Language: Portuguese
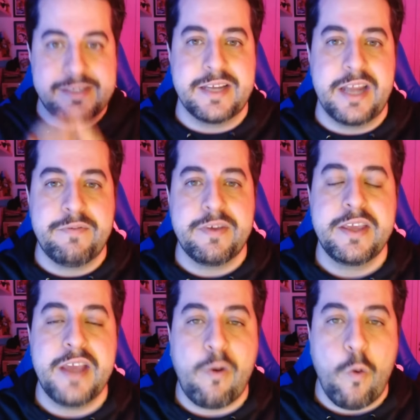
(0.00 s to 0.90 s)
inscreve
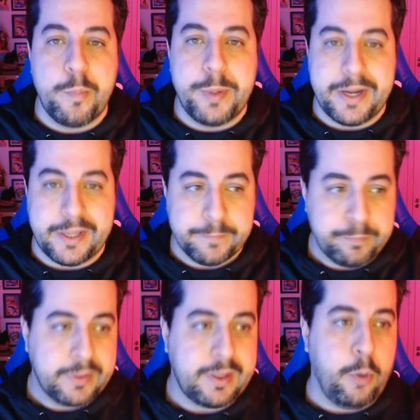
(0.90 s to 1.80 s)
e acompanhe,
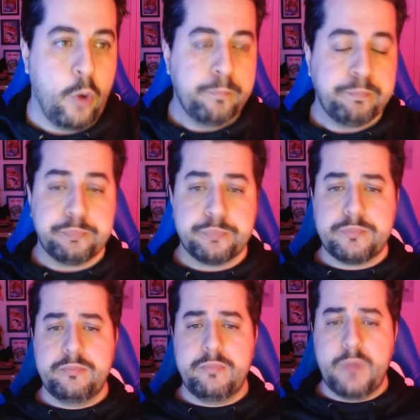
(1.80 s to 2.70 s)
tá bom?
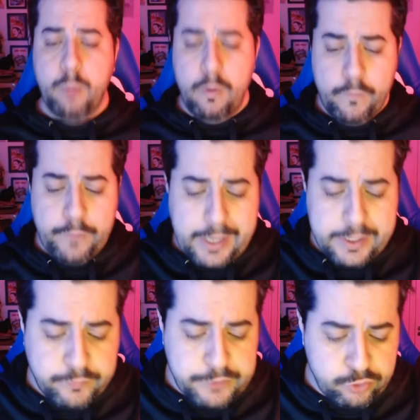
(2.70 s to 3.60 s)
Bom, vou falar aí
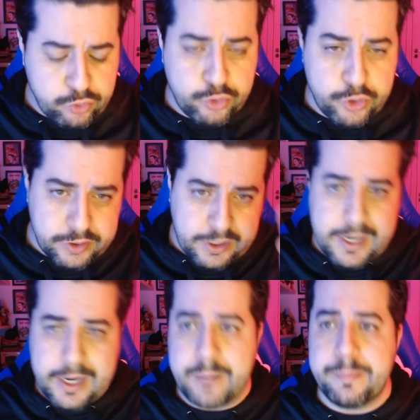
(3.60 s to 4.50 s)
do Vinícius Júnior, tá na
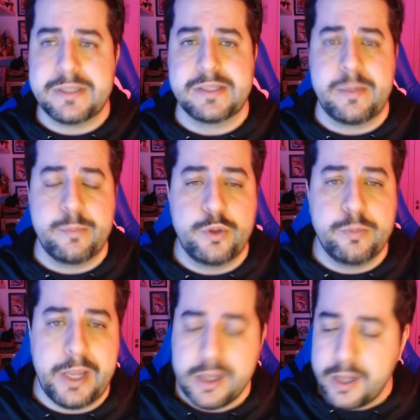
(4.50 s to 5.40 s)
capa, você sabe muito
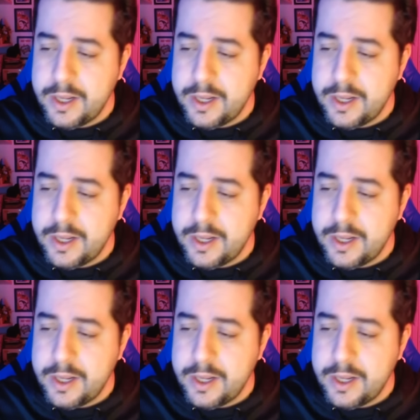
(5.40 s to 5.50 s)
bem.